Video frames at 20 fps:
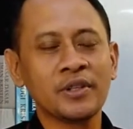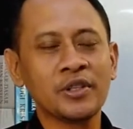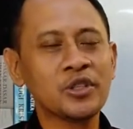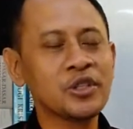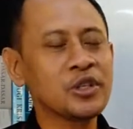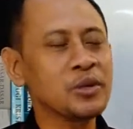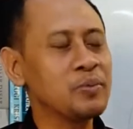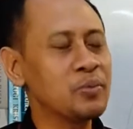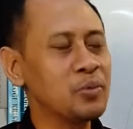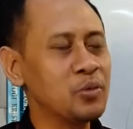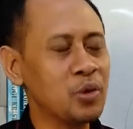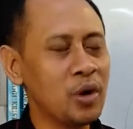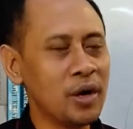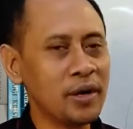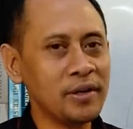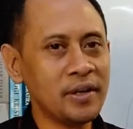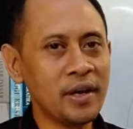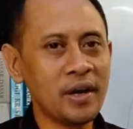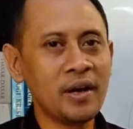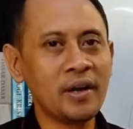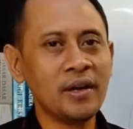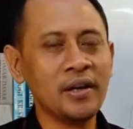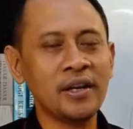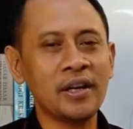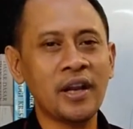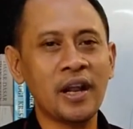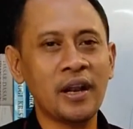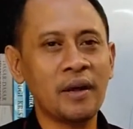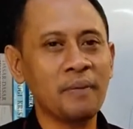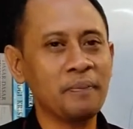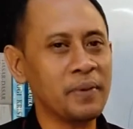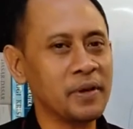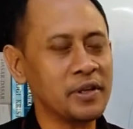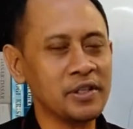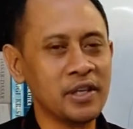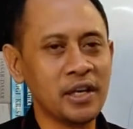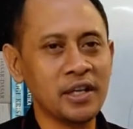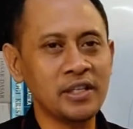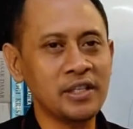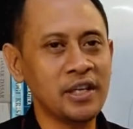Semuanya di dalam
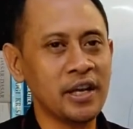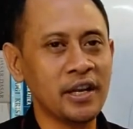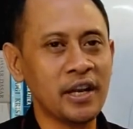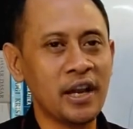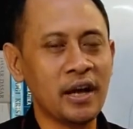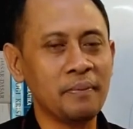perjanjian